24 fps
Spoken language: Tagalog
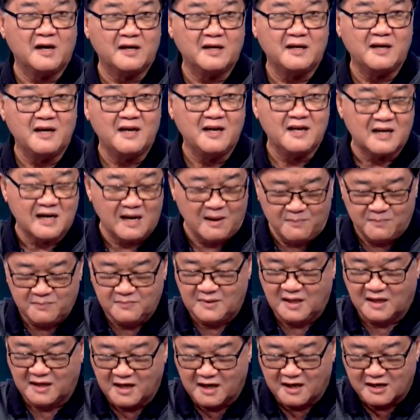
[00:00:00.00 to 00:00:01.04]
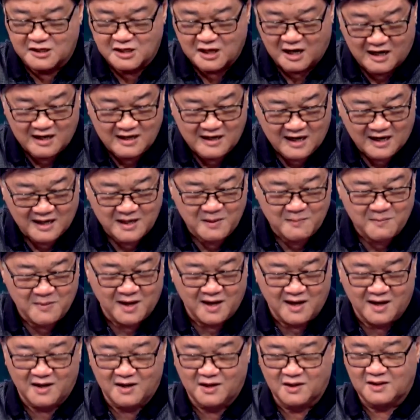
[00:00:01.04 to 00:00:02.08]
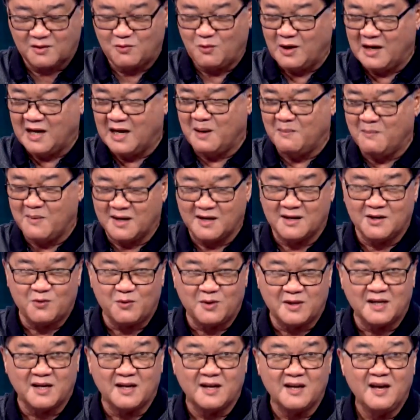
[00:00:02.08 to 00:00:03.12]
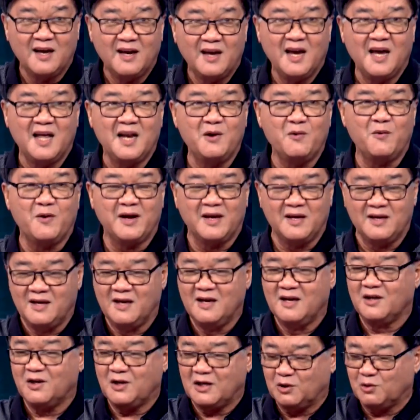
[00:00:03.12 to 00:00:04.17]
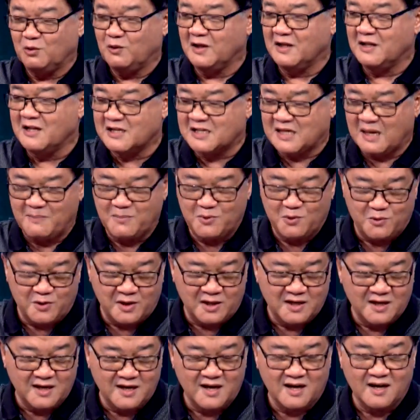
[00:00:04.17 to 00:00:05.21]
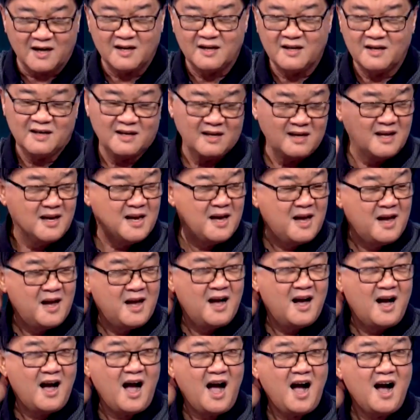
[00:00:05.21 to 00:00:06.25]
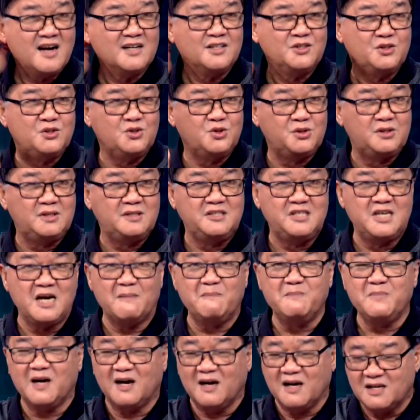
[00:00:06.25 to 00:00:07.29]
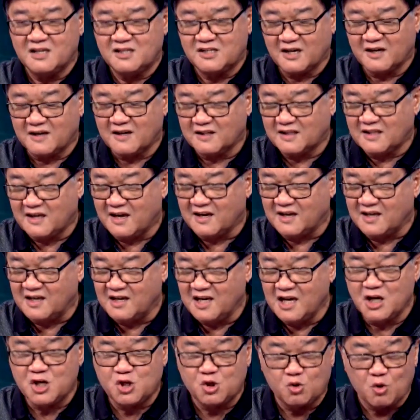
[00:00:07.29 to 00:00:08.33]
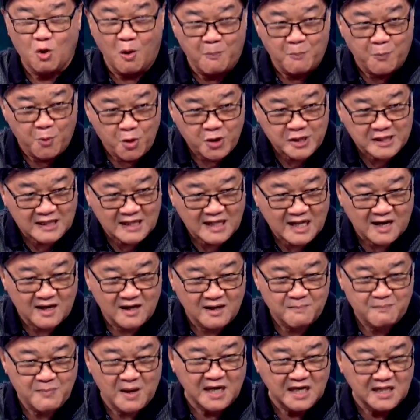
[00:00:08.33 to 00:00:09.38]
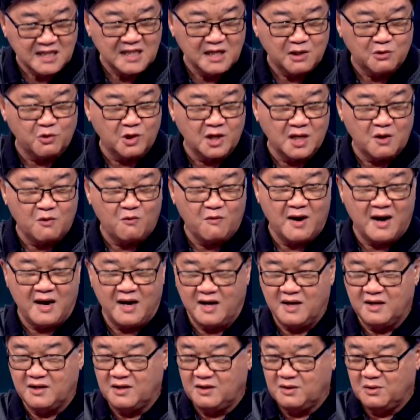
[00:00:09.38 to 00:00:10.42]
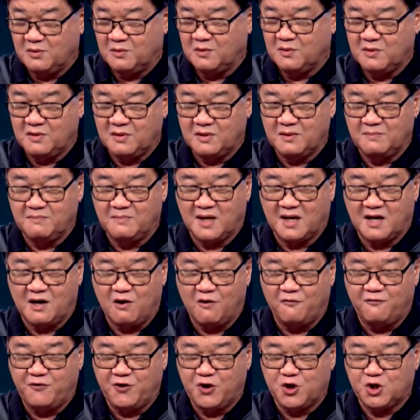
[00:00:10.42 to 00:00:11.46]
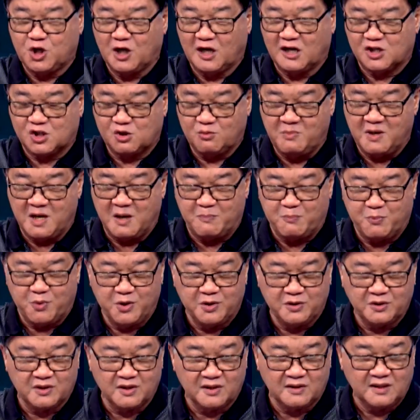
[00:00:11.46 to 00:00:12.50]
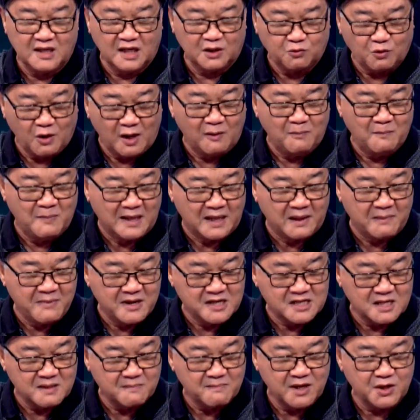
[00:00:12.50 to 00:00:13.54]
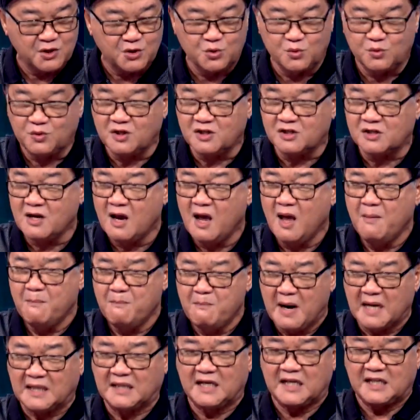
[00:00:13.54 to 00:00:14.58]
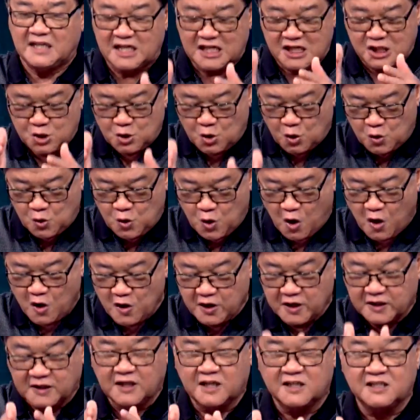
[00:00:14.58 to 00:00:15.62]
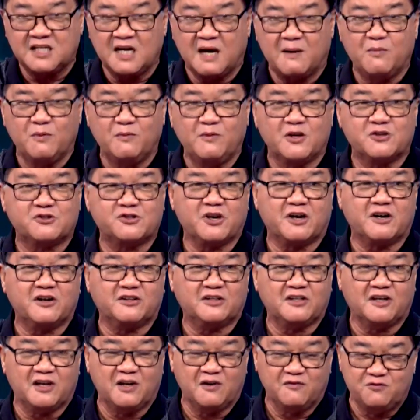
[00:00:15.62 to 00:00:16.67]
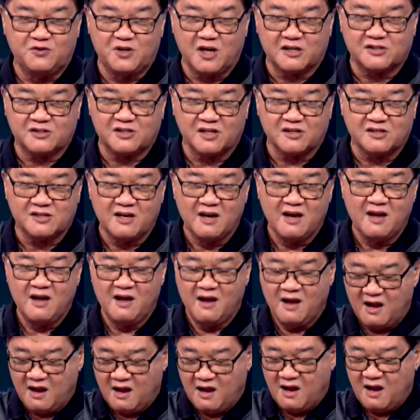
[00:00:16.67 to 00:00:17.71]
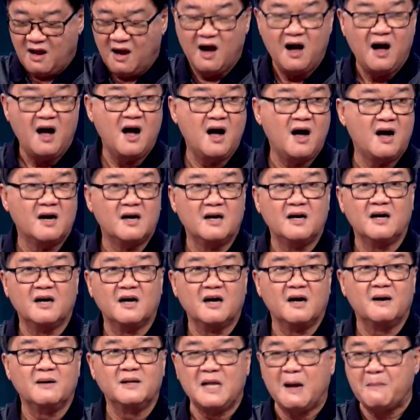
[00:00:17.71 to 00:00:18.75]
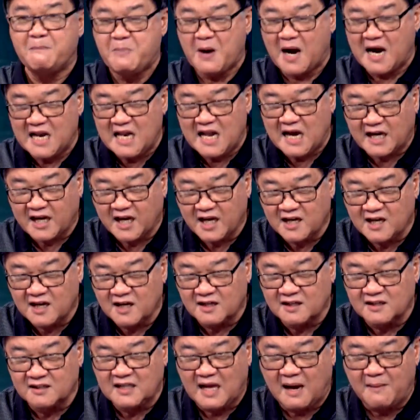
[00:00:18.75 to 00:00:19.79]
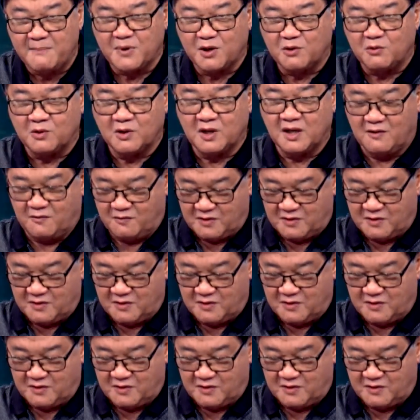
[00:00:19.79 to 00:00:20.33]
nangihiram, nakikisakay lang yung mga yan. Wala namang mm. kwan yan. Anyway, katulad na sabi ko kanina, ang job ng secretary is to appoint lang. Pag hindi ko ginawa yung mga officials to be appointed, that will be remiss in my duties. But it is no longer the job of the Secretary of Justice. Napakalaki ng dami kong ginawa.